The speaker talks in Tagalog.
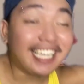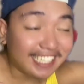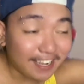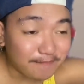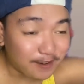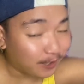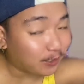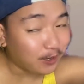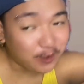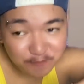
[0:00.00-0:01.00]
sige bro.
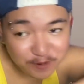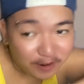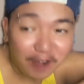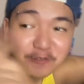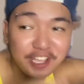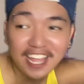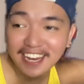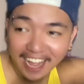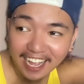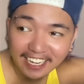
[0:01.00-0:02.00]
Susubukan ko yan
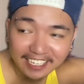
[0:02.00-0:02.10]
ha.